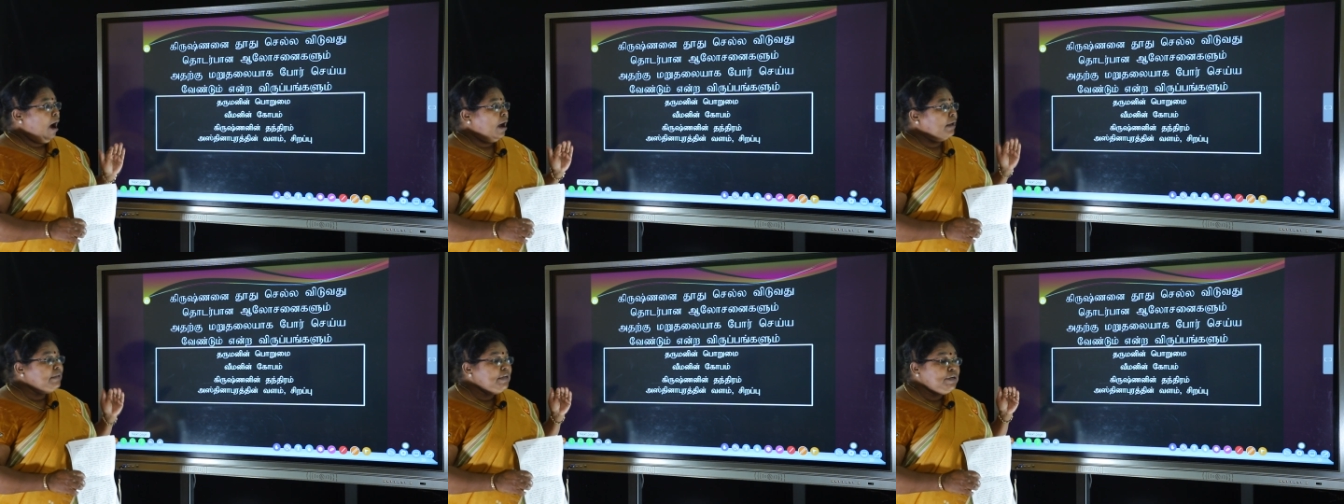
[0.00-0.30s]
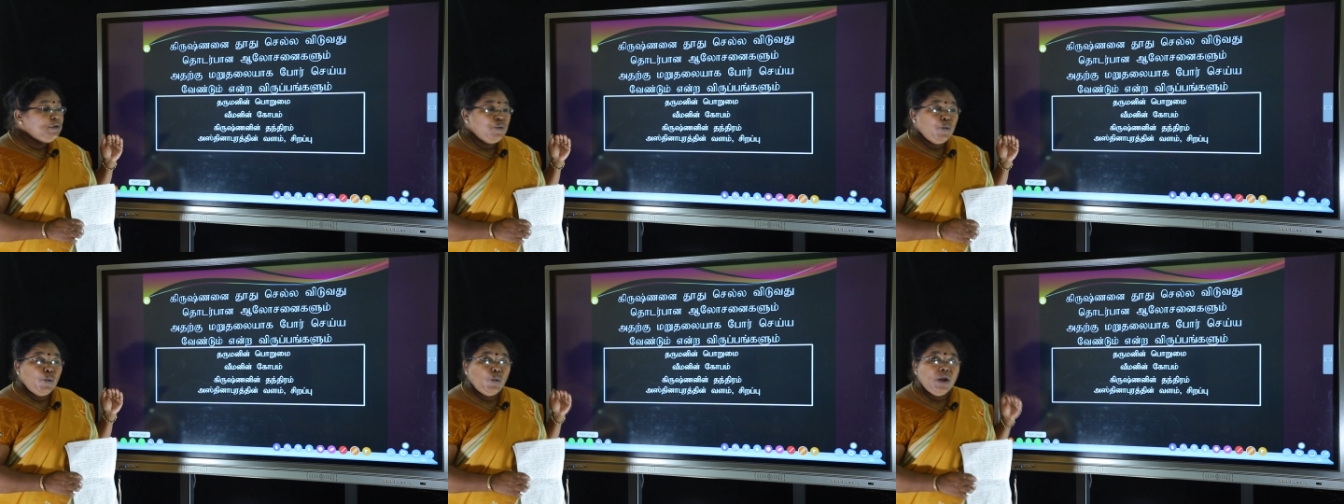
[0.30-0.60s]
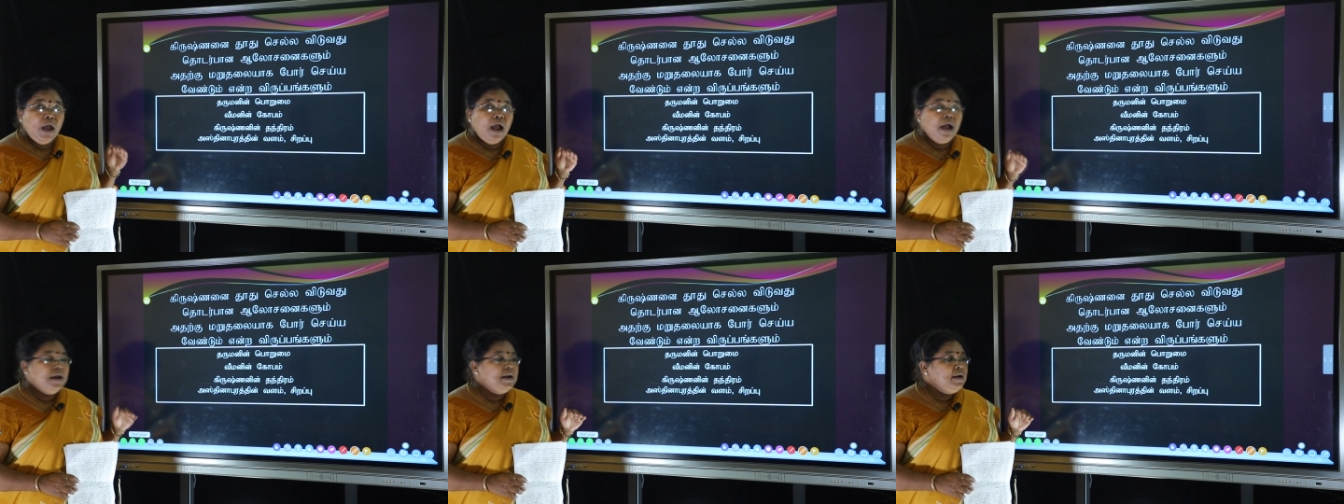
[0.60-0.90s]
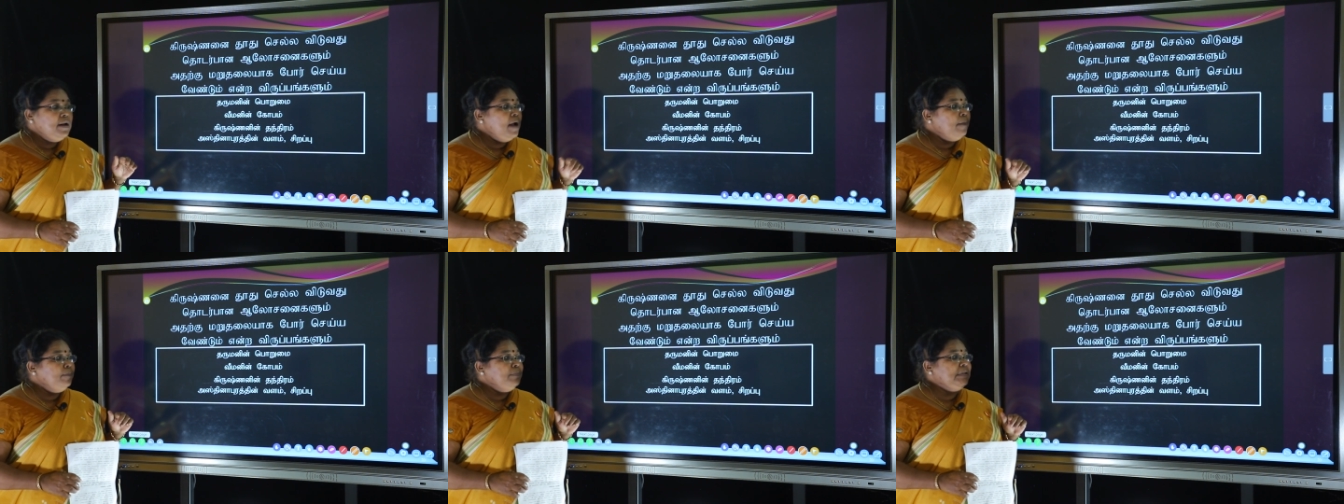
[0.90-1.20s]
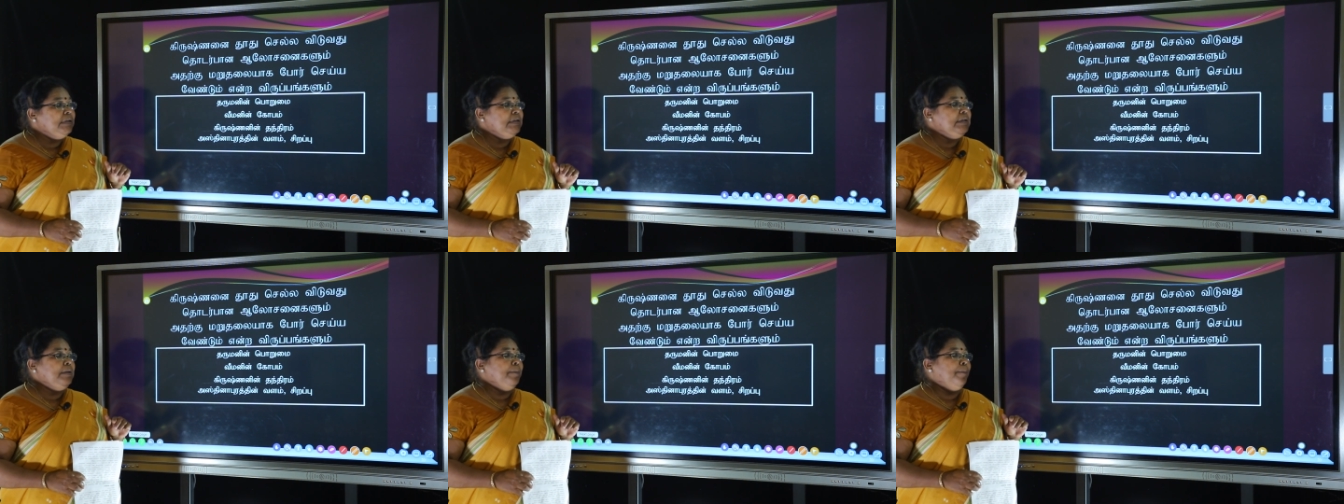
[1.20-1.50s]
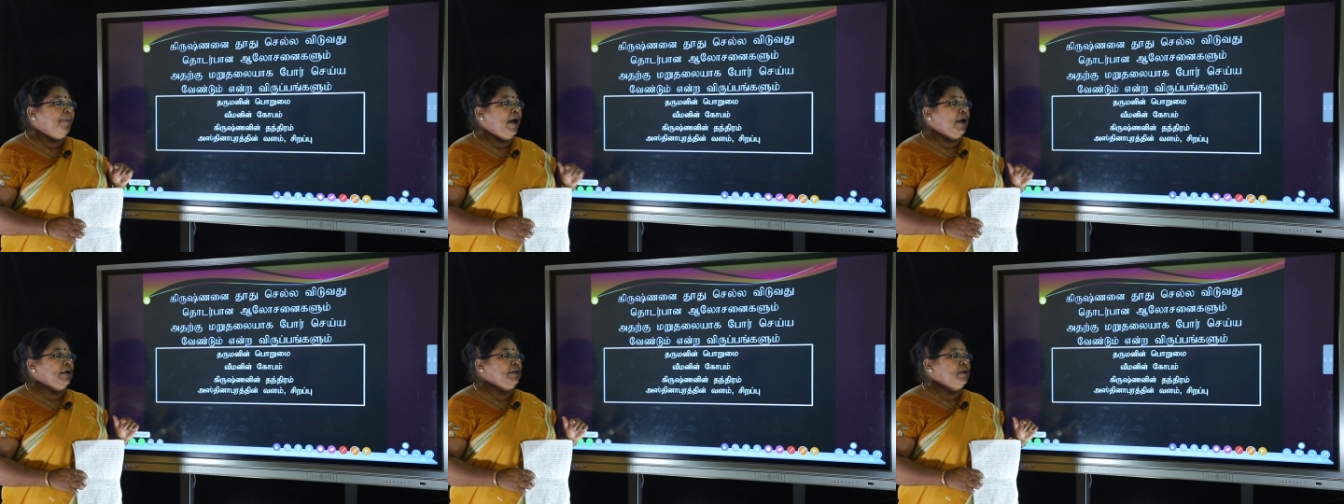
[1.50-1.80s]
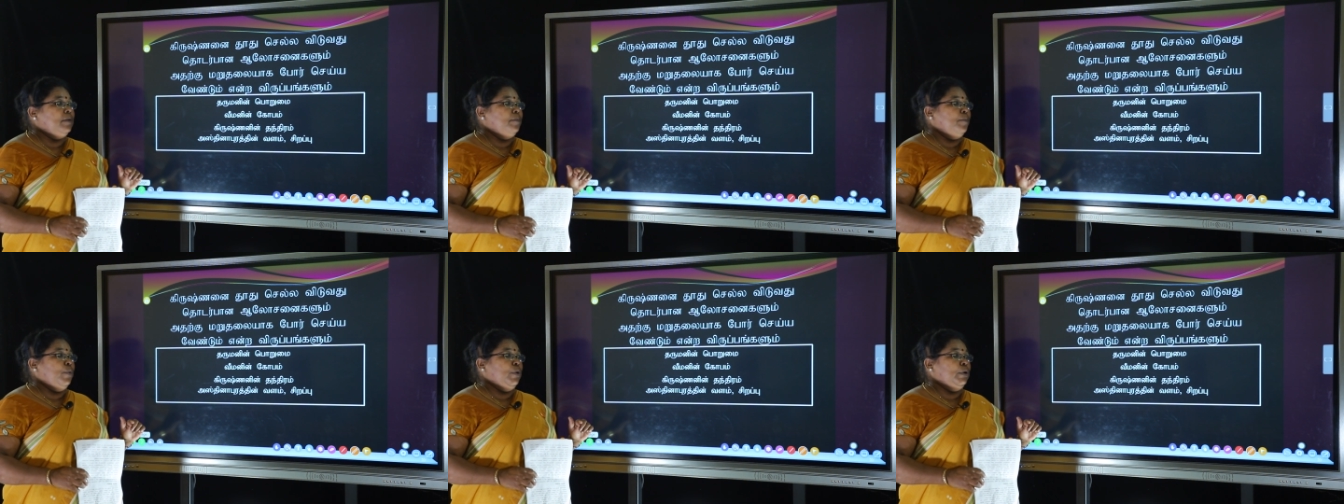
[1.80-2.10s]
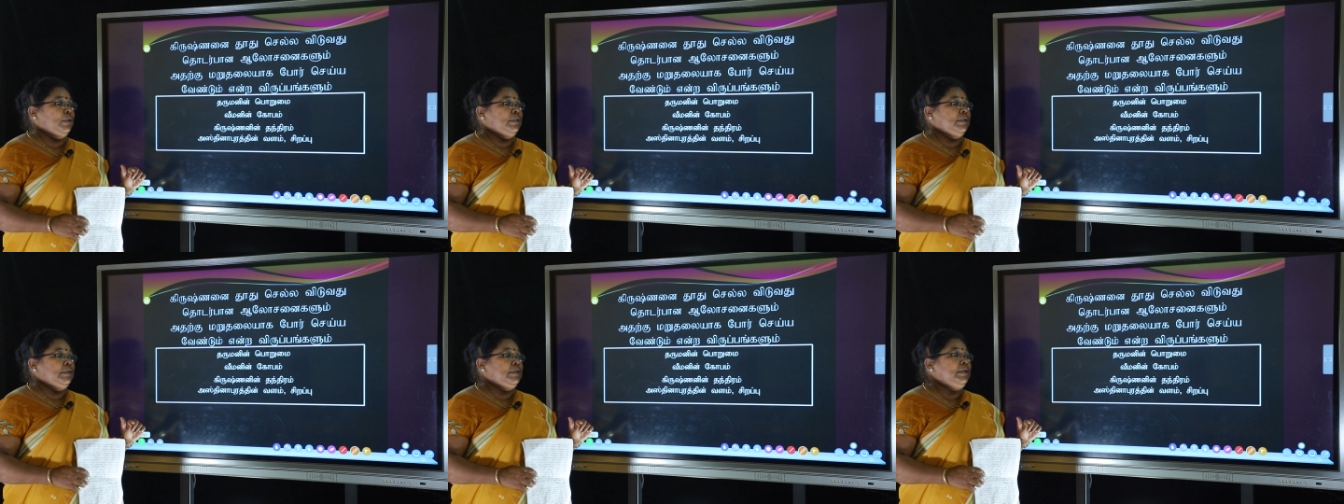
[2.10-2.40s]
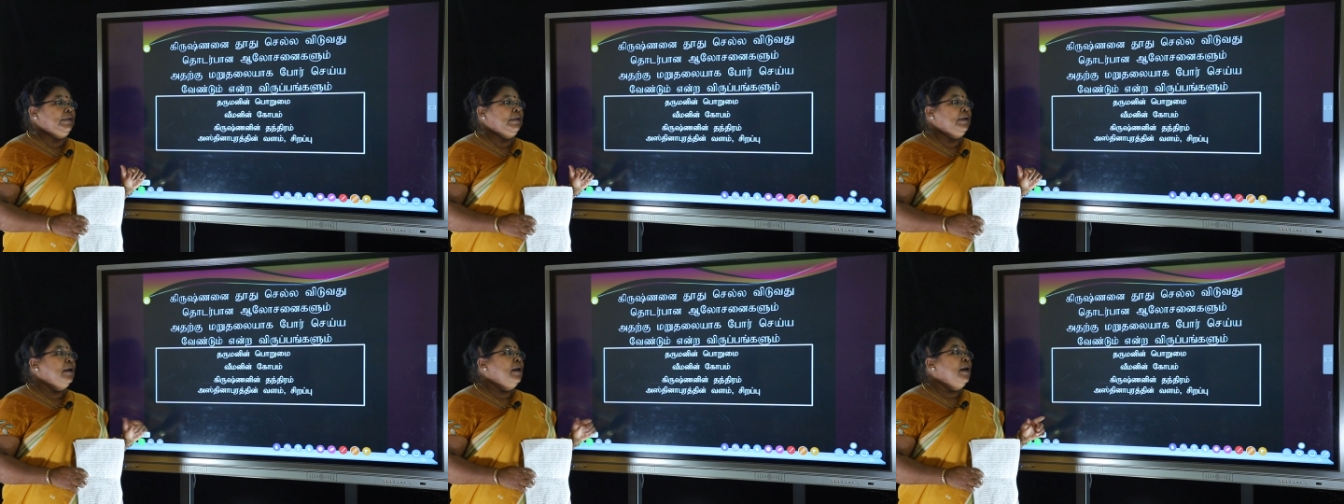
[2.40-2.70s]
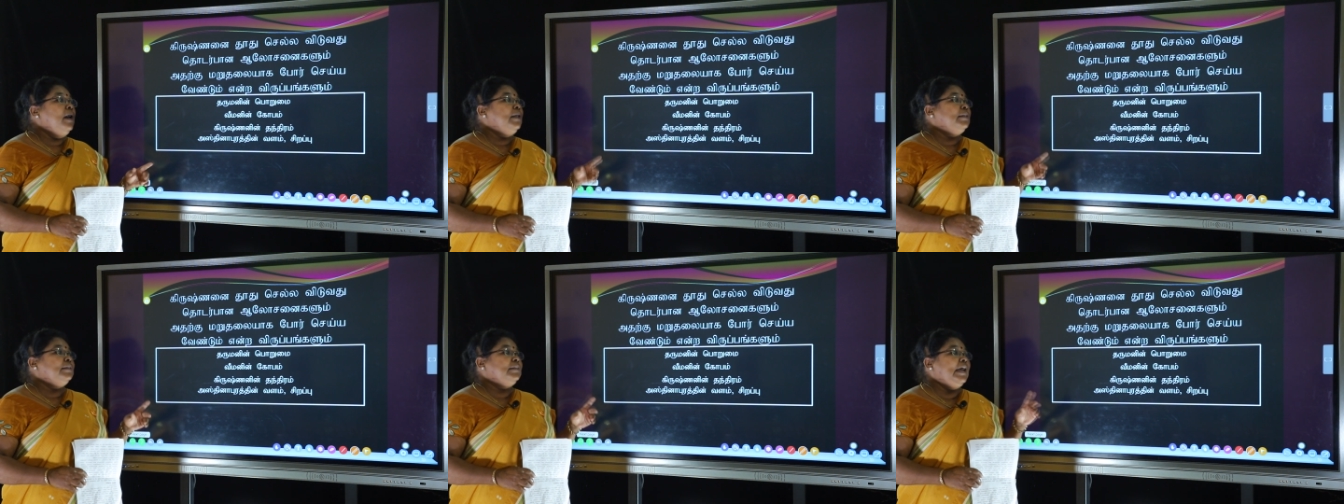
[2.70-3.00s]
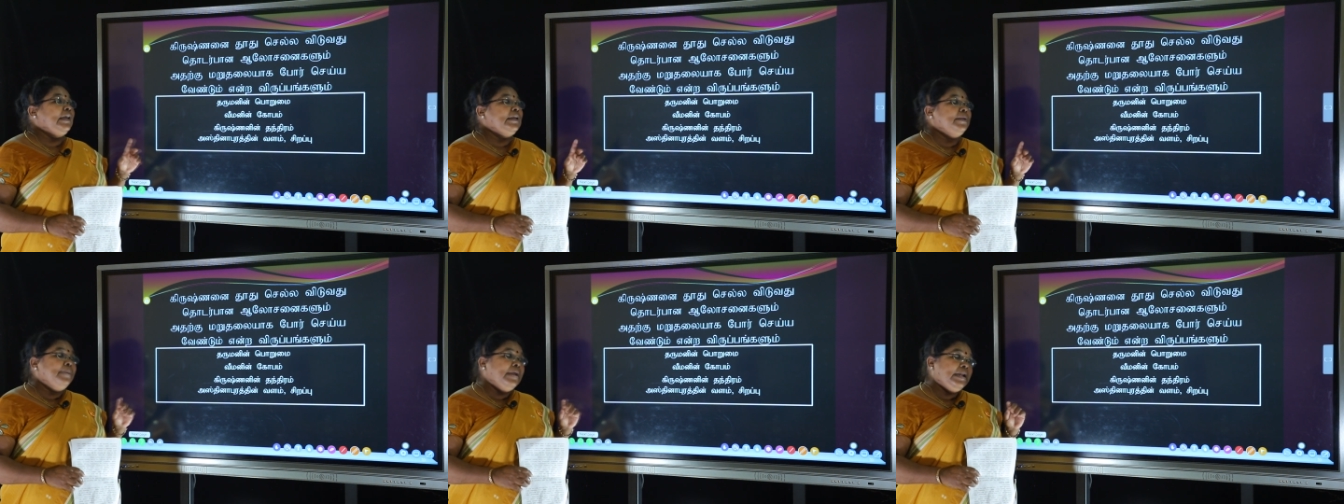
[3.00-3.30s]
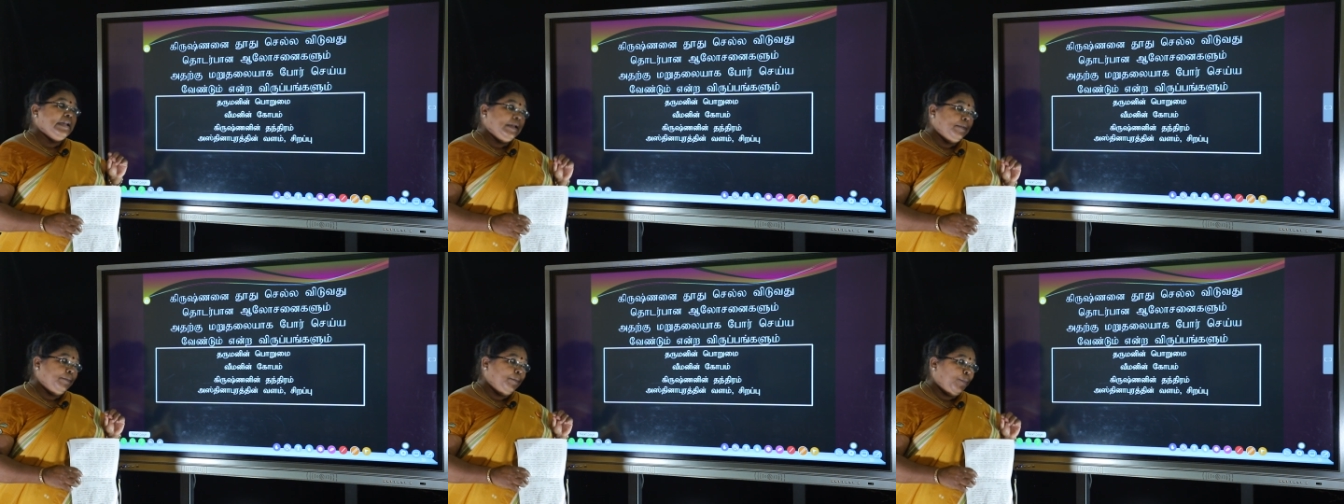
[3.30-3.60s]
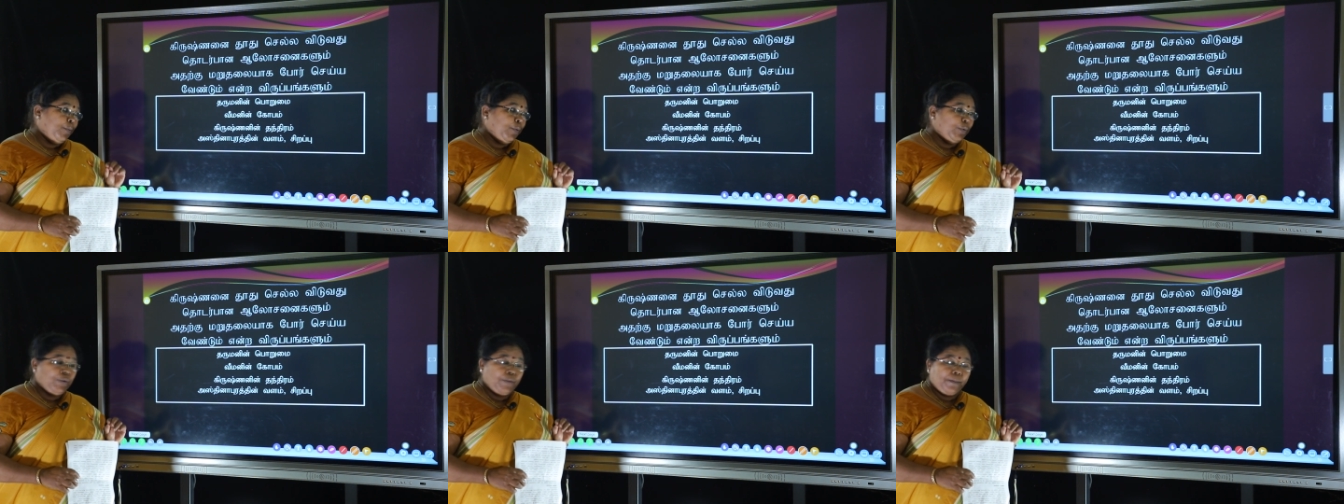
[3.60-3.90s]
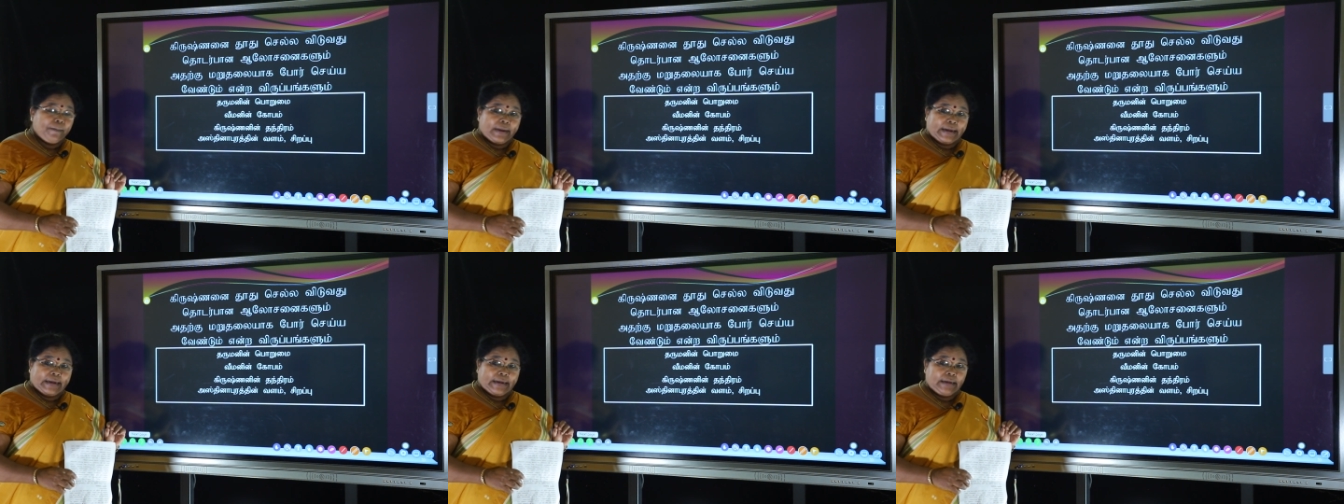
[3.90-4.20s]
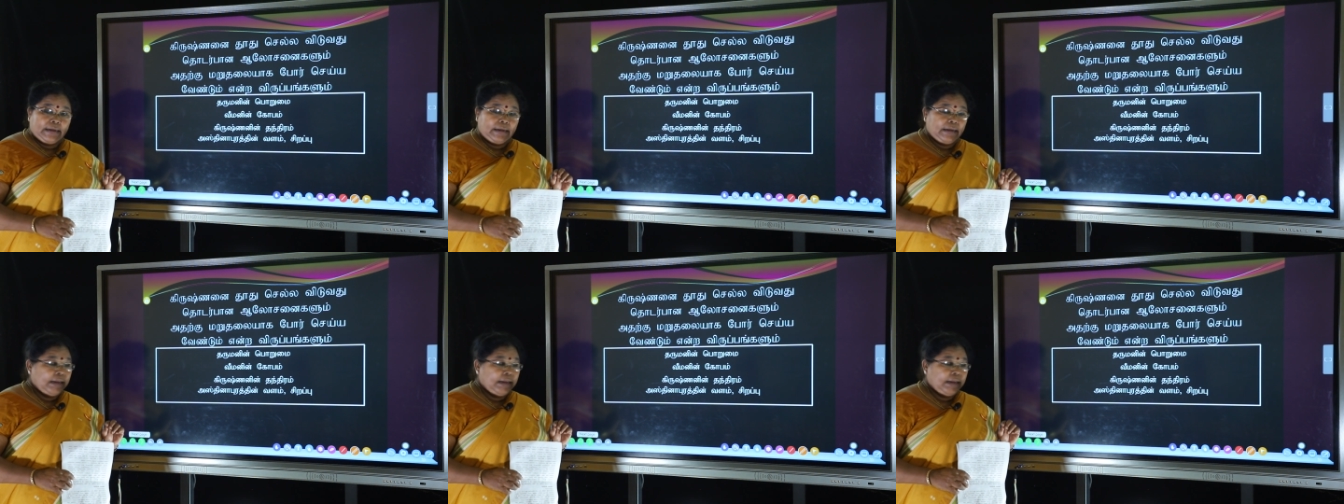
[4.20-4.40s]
அதன் ஊடாக நாம் சென்று பார்க்கும் பொழுது தருமனின் பொறுமை